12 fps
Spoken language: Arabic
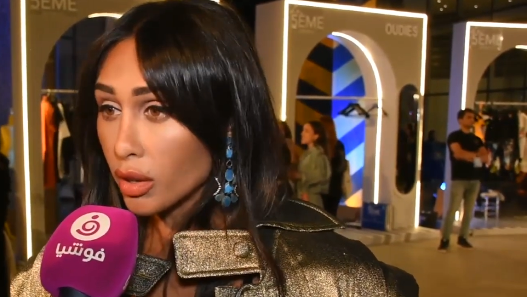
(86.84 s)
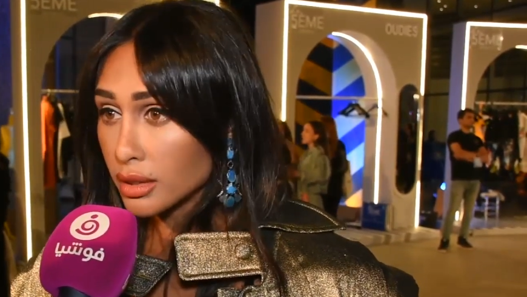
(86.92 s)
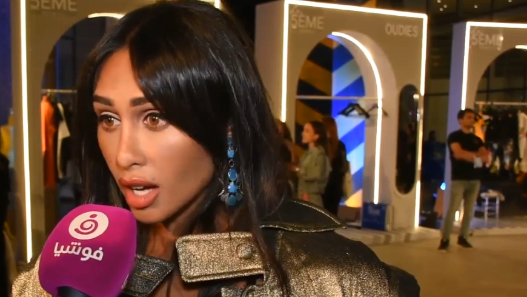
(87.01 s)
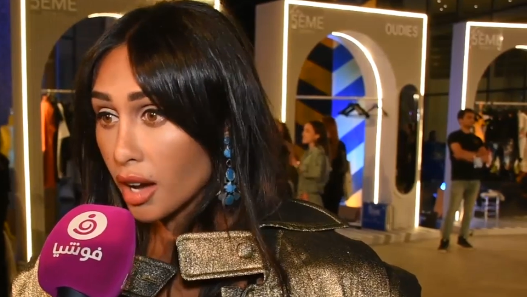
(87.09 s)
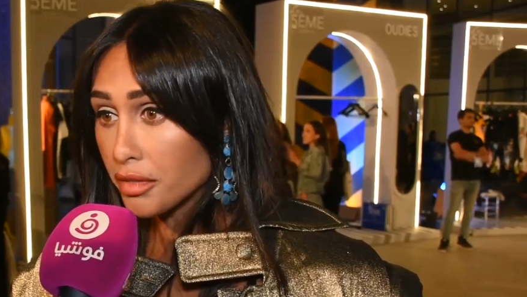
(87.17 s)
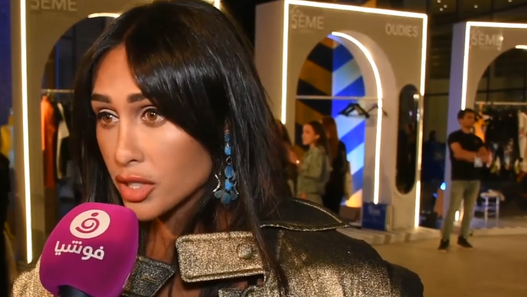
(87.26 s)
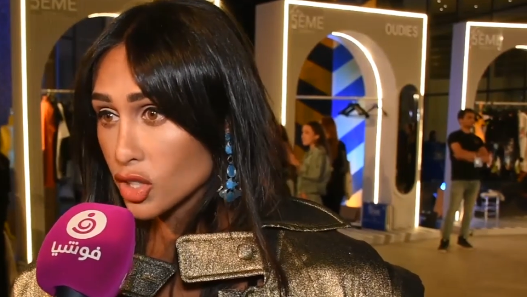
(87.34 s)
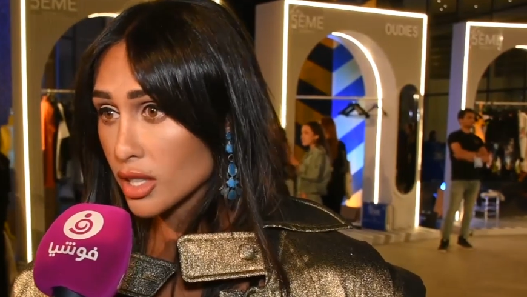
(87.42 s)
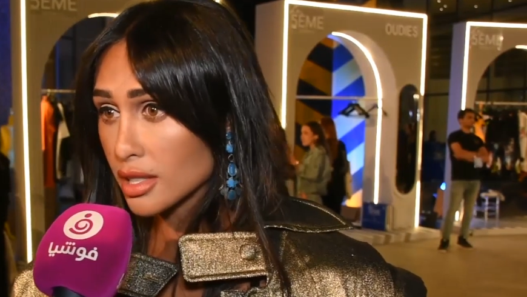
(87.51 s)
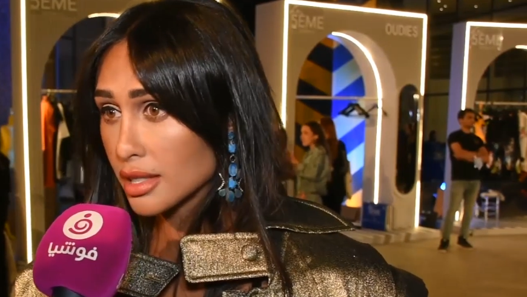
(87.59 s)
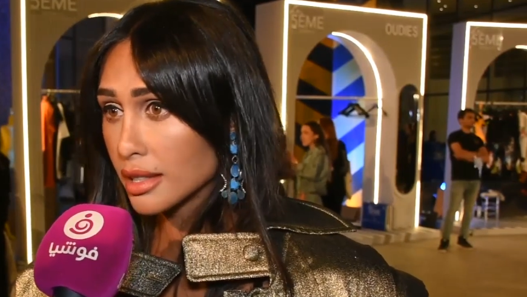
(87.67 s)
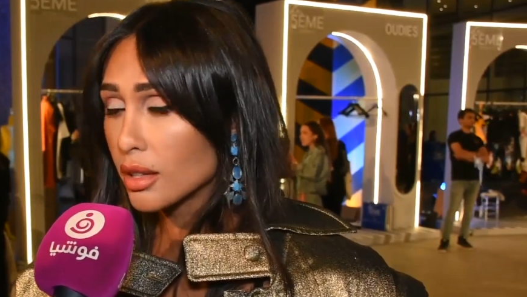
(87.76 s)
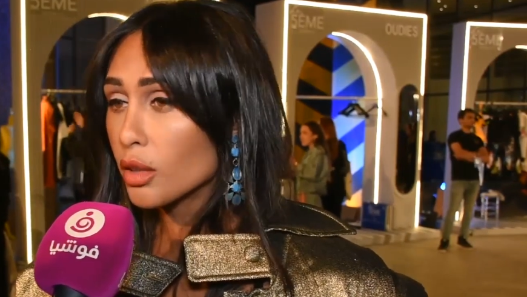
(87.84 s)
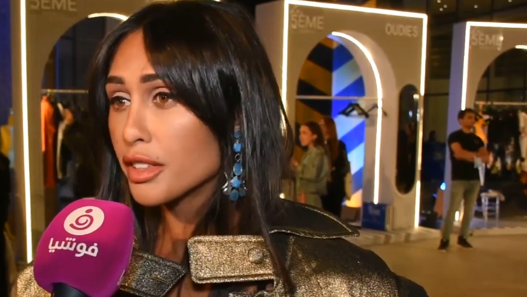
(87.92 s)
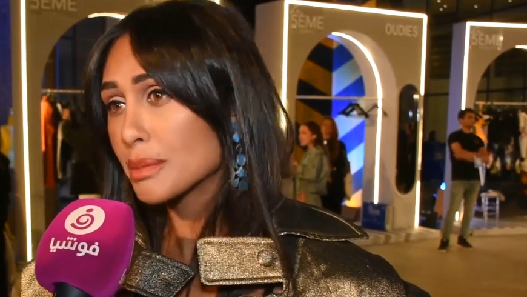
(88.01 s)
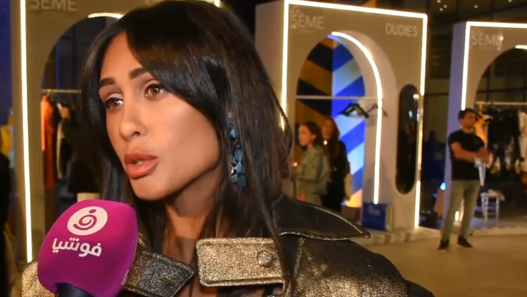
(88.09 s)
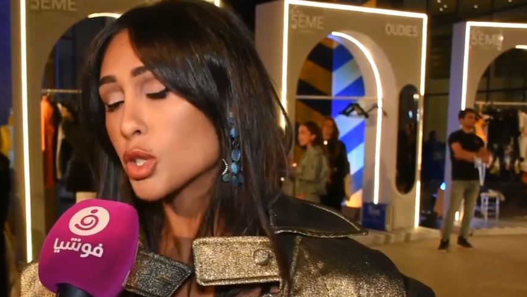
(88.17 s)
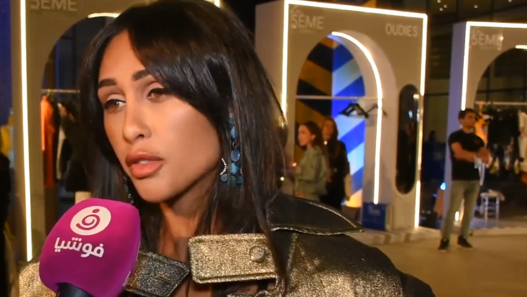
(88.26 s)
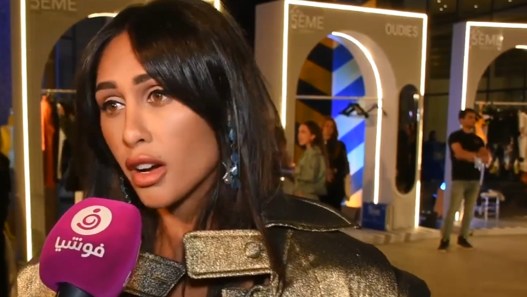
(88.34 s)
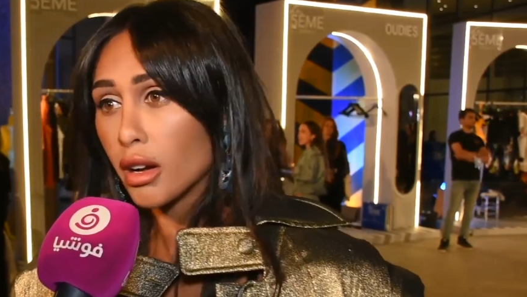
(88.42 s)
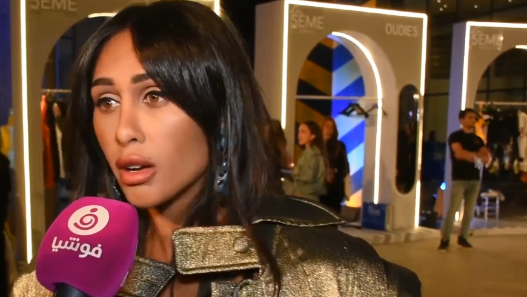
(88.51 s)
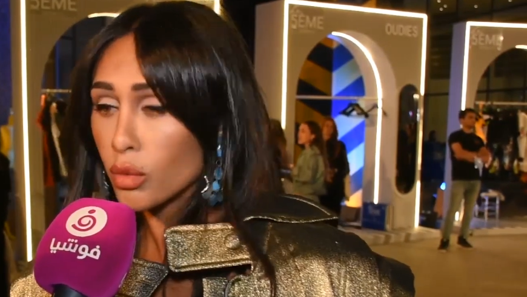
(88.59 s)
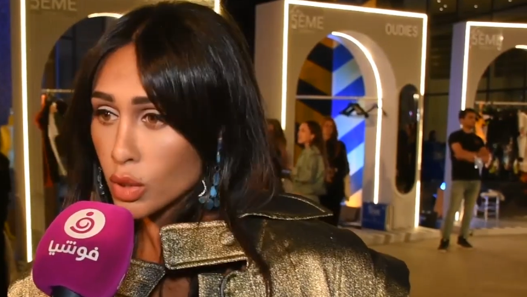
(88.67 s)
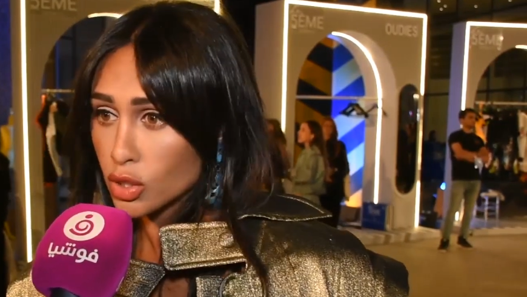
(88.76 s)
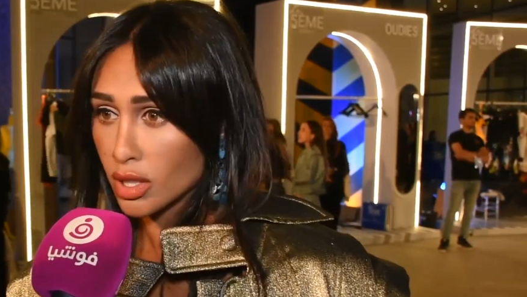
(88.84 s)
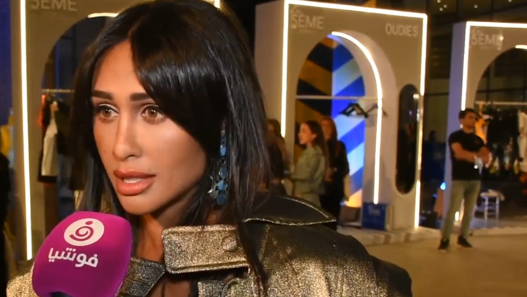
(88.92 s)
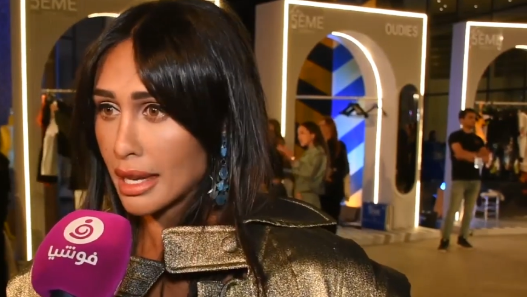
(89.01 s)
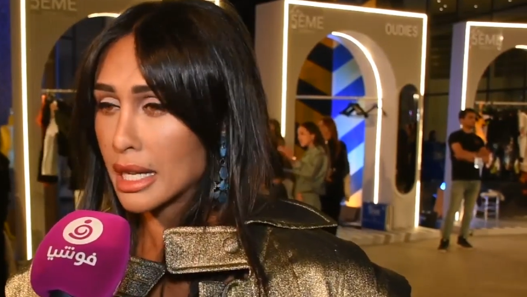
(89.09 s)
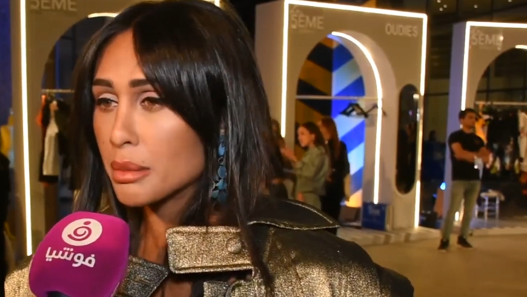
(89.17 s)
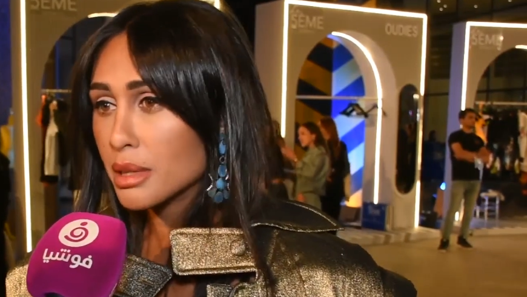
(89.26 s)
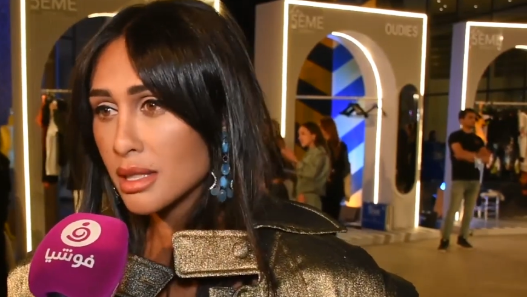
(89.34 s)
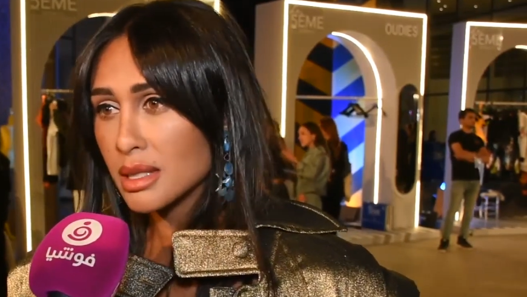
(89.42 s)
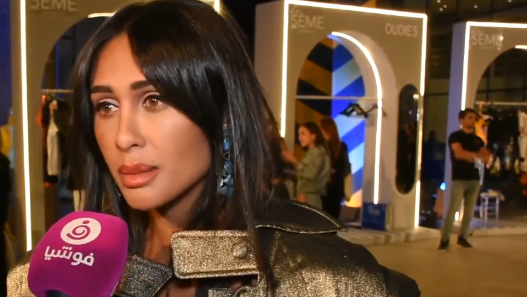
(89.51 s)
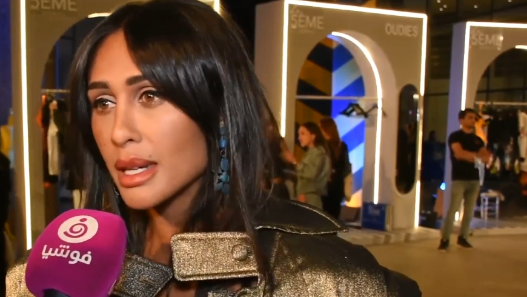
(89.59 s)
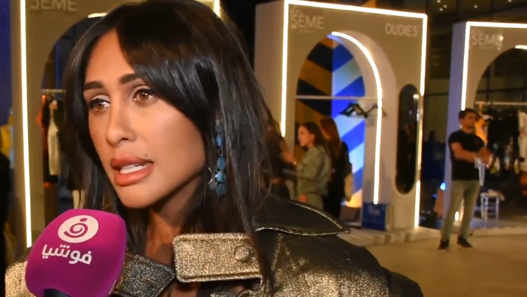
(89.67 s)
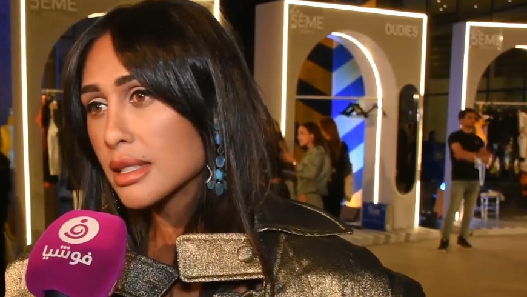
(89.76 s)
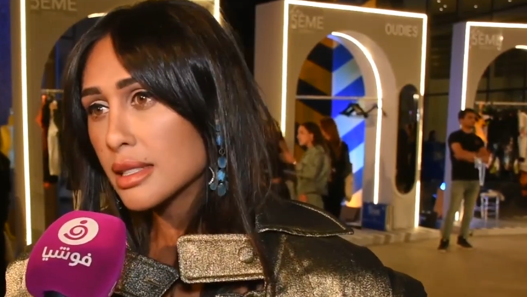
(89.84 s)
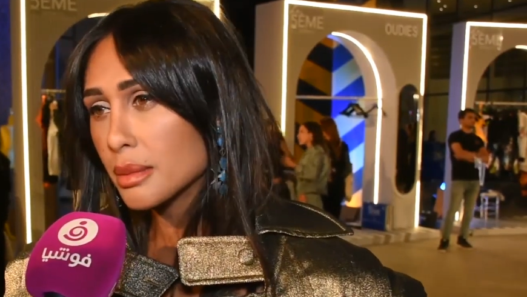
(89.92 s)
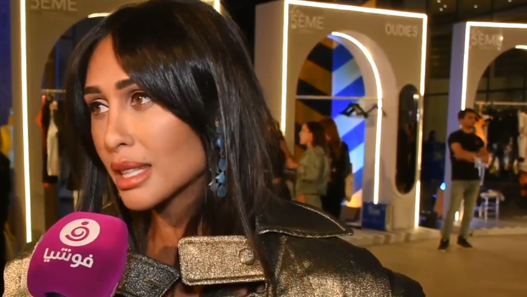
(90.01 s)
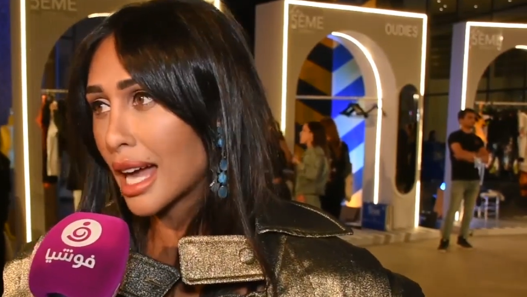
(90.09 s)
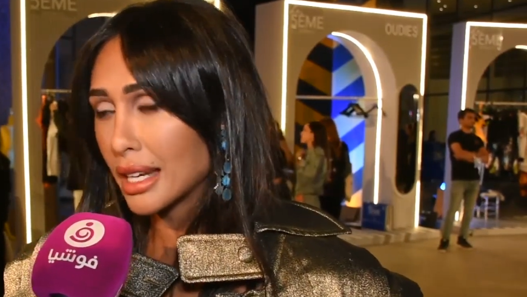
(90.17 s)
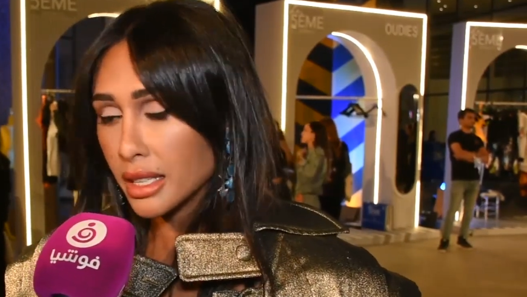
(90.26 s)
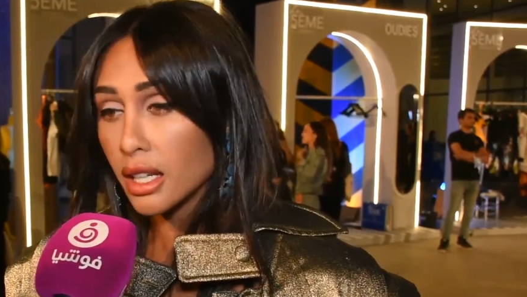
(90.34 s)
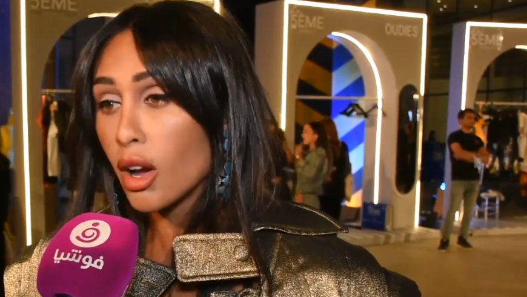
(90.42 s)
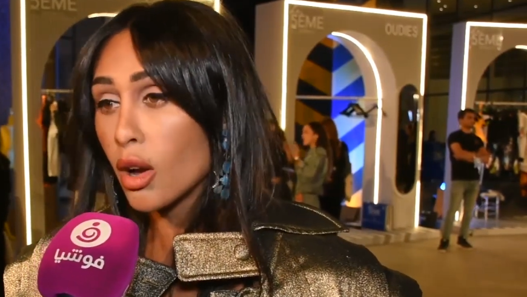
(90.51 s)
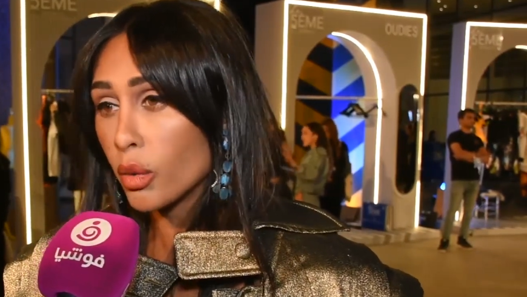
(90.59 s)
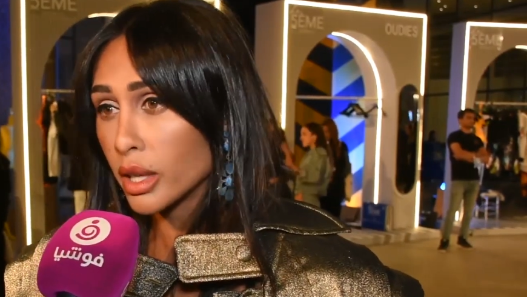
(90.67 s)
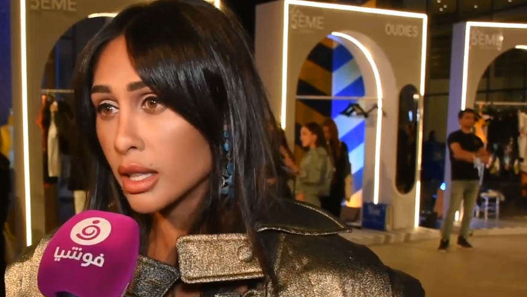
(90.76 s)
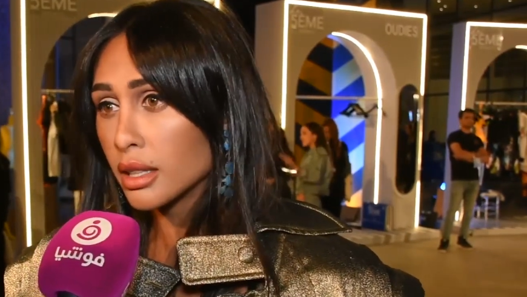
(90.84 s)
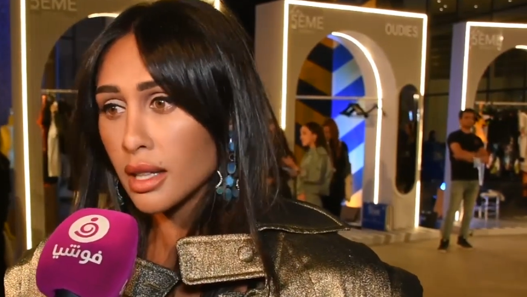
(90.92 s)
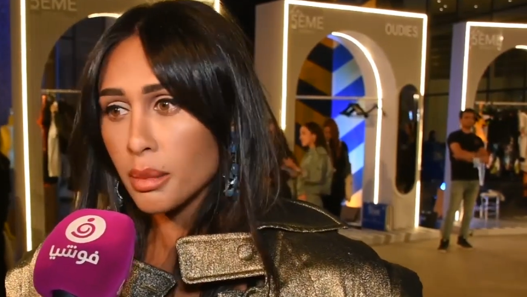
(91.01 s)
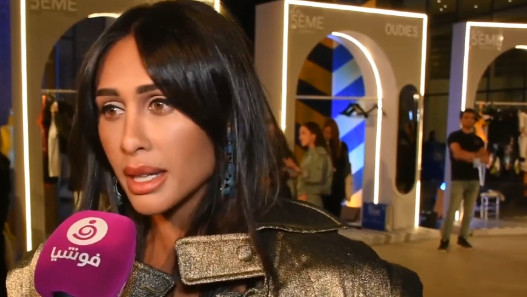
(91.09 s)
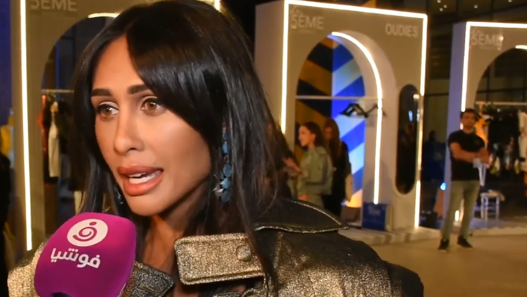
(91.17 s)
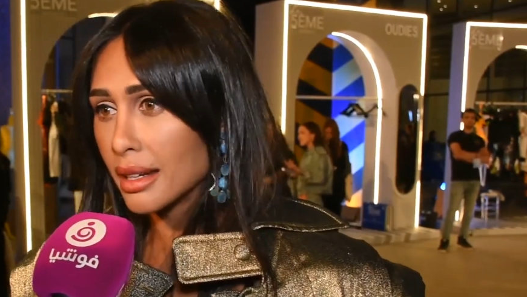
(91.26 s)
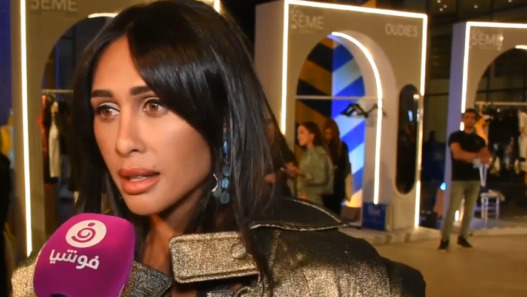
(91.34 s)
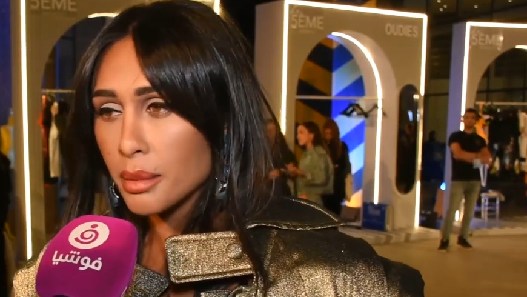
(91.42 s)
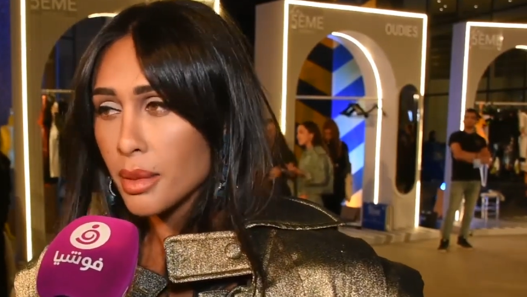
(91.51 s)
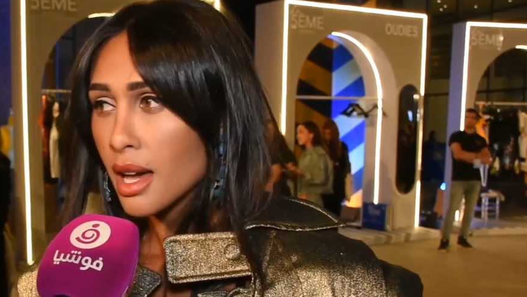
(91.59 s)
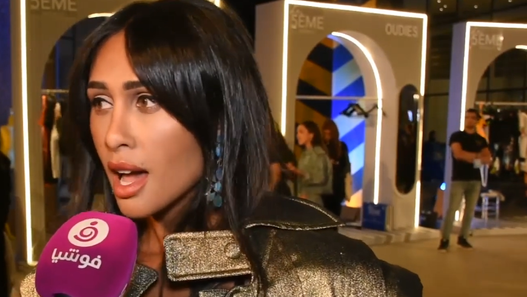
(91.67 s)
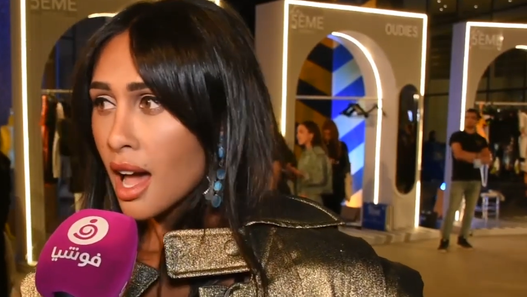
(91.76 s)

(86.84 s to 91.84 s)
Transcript: ضعف الشخصيه وفي ناس بتشوفها قوه شخصيه انا بالنسبه لي دي بتخليني قويه ان انا بتكلم